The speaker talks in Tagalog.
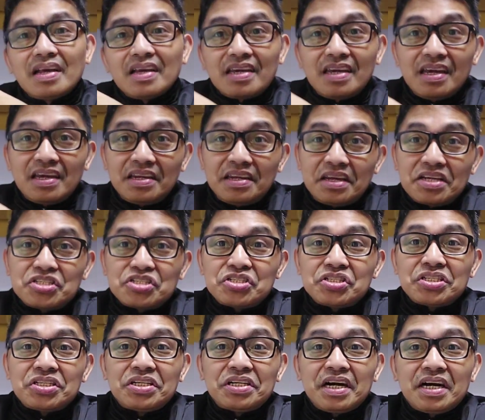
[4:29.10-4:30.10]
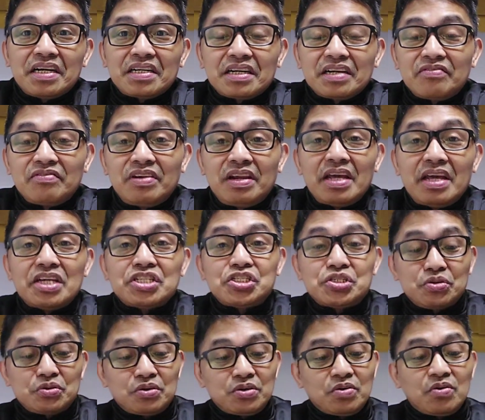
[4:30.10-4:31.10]
Kaya next year, ang
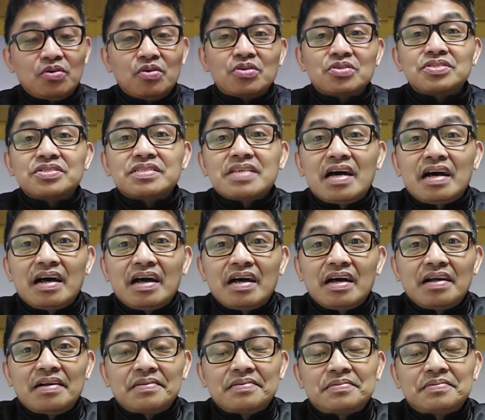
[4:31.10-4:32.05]
revelation ko sa